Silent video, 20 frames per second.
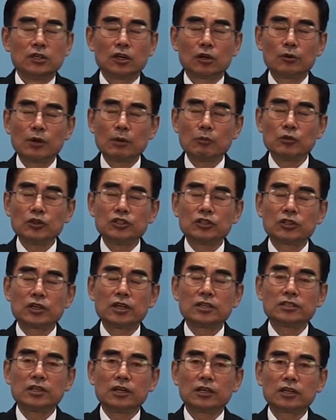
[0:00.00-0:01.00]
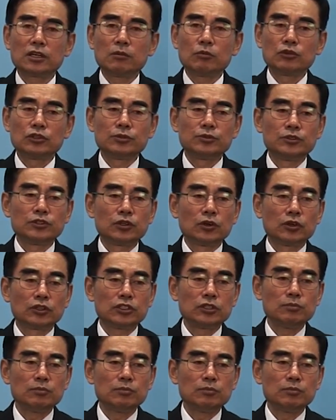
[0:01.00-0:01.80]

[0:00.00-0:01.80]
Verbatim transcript: 여러분 한번 이렇게 생각해 보십시오.